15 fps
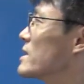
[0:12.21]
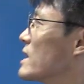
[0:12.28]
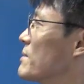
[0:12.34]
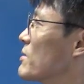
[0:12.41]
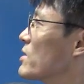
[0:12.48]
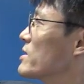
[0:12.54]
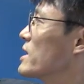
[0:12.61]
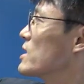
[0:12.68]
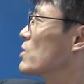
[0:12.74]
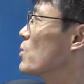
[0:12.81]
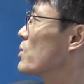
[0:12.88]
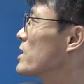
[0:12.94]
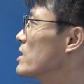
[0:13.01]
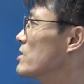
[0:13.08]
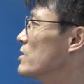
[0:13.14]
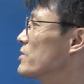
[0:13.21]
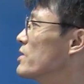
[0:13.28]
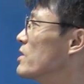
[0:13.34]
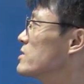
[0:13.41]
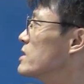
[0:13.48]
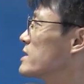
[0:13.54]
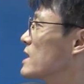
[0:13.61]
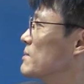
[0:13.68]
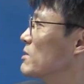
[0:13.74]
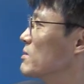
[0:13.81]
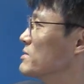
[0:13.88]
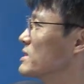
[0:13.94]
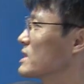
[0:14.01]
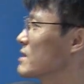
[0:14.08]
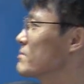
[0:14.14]
대법관 의 동의를 얻어 자,
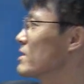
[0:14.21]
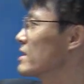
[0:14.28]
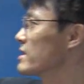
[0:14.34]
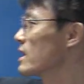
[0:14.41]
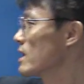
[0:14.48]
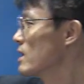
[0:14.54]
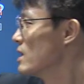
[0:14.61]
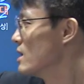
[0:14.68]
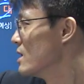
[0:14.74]
대법원장이 임명한다.